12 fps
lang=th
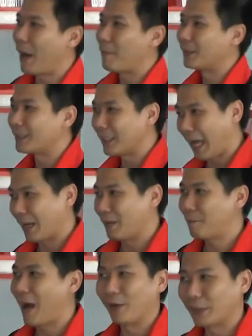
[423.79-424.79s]
หรือเปล่ามันจะหนักหรื
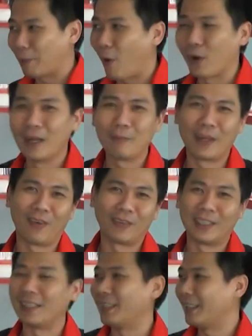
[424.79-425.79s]
อเปล่า แต่พอขึ้นไปลอง
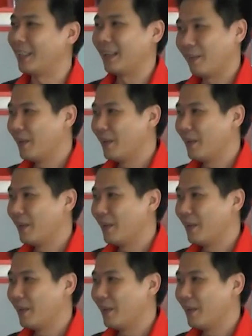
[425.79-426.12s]
ขี่